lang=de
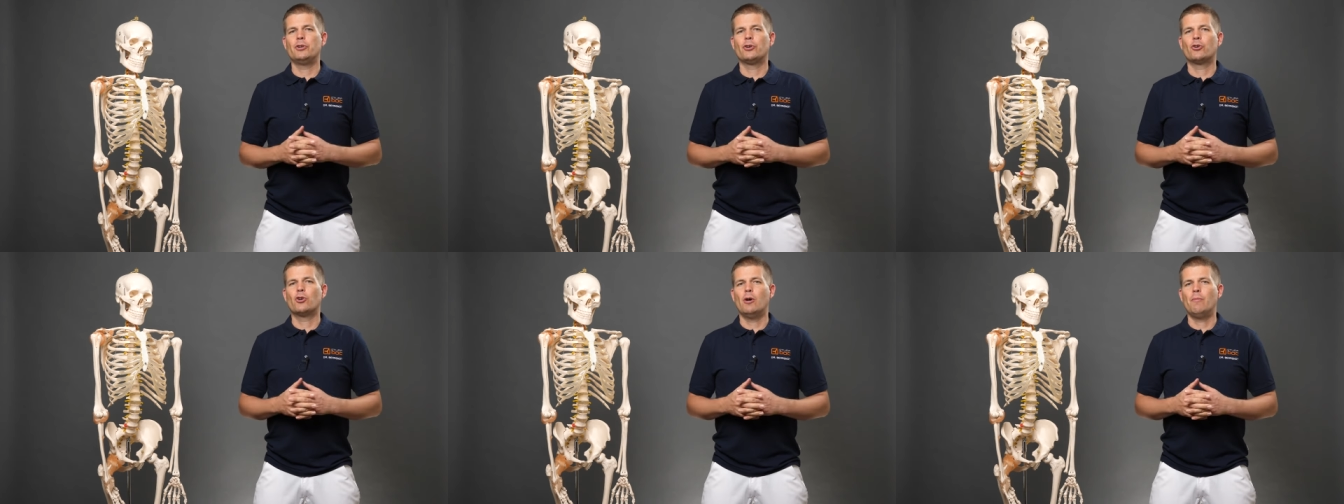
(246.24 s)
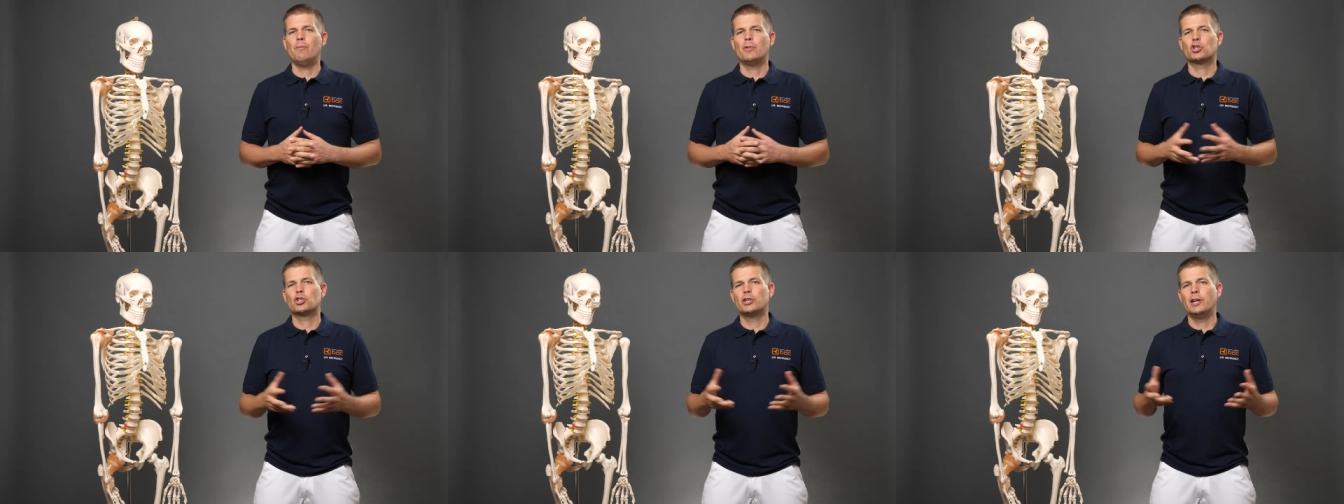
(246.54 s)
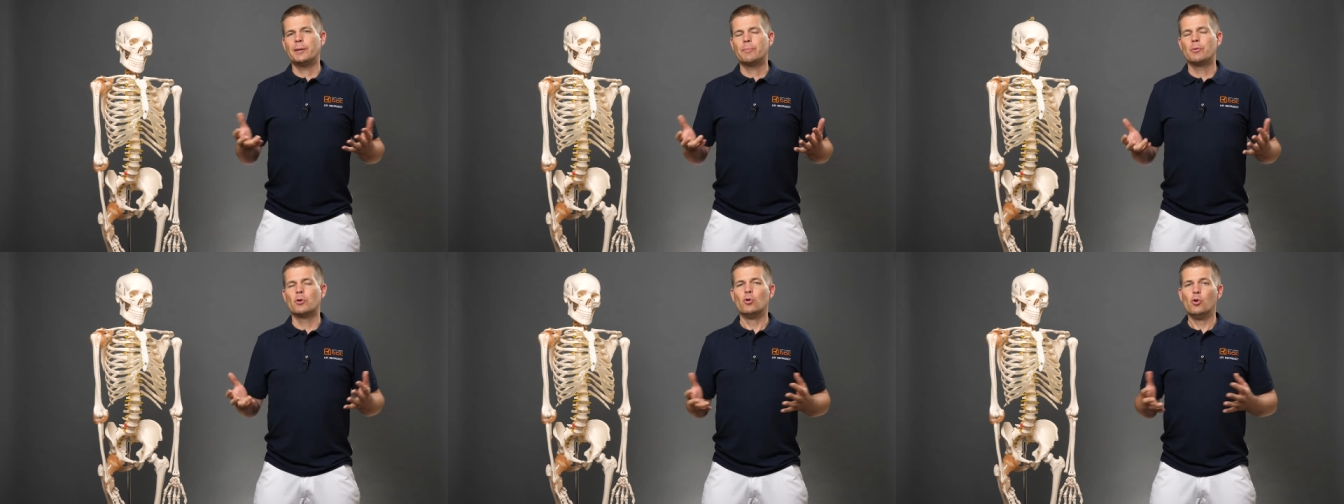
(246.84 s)
die können wir
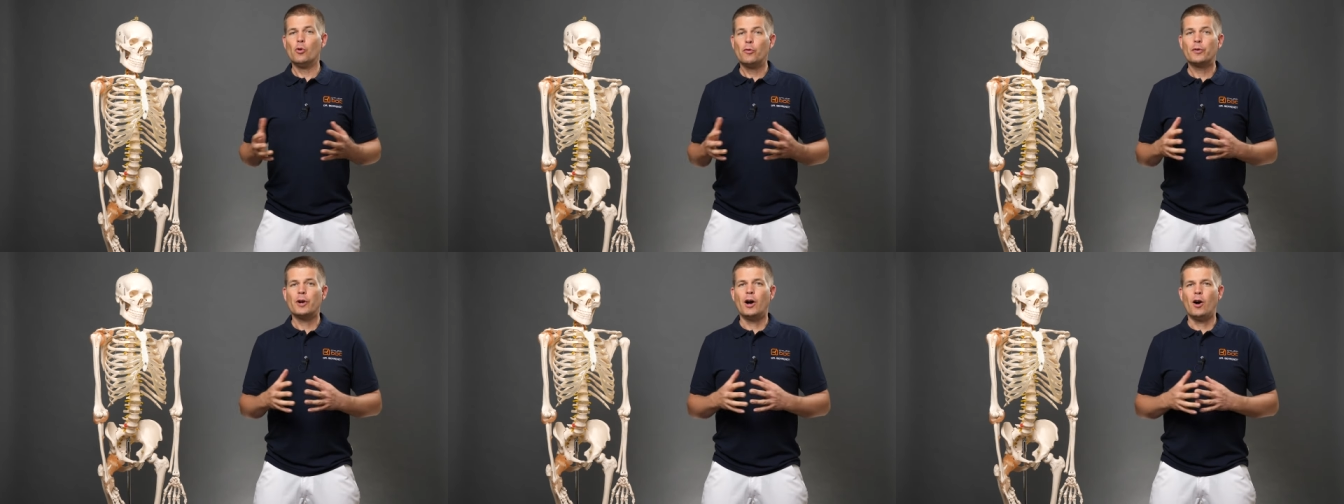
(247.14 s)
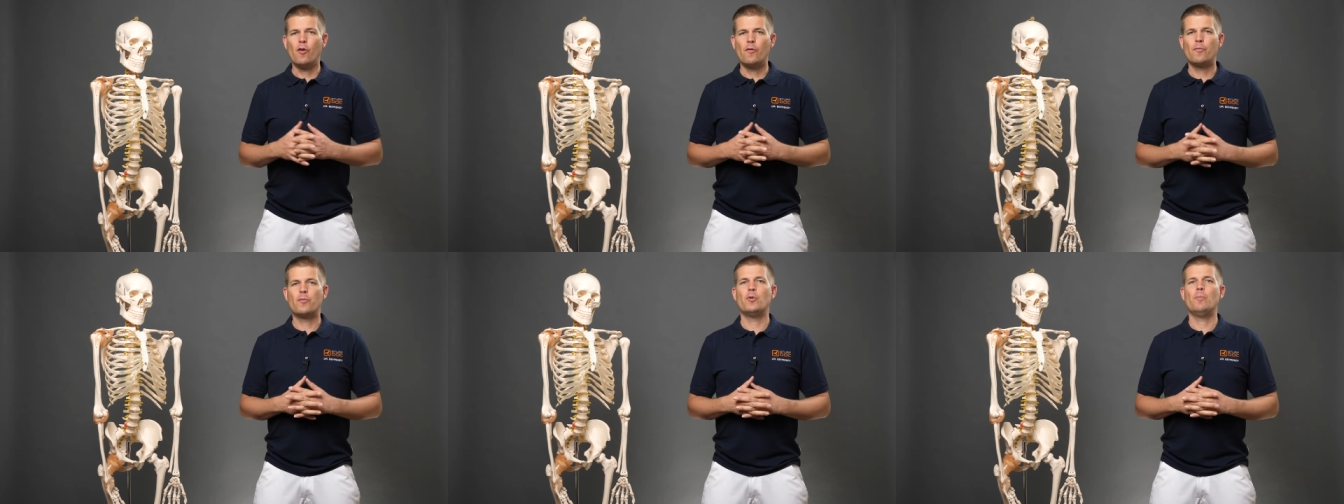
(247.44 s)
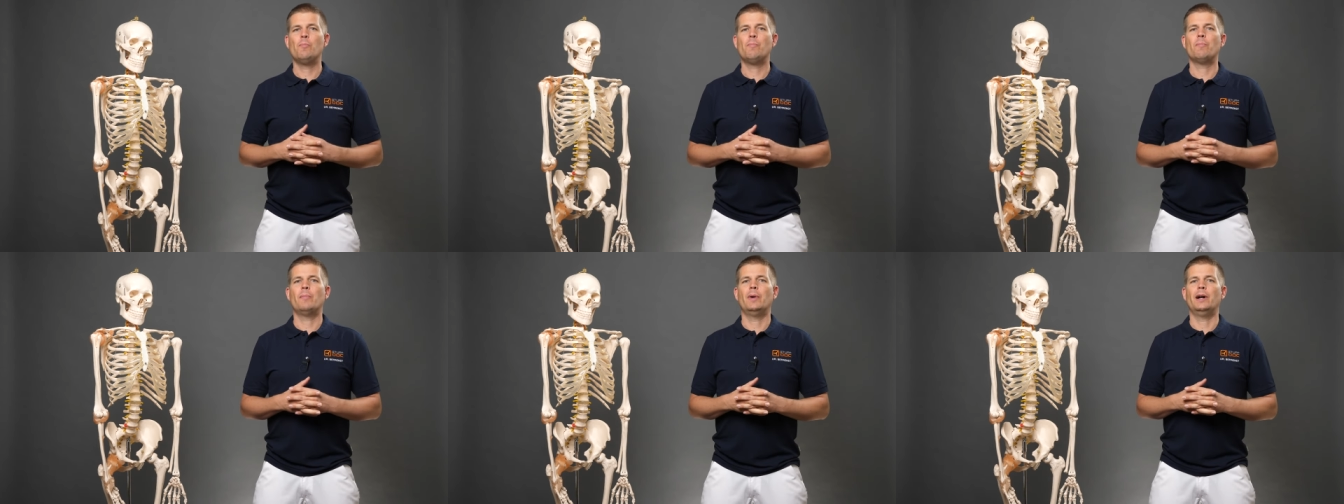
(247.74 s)
schlecht mit Luft aufpumpen,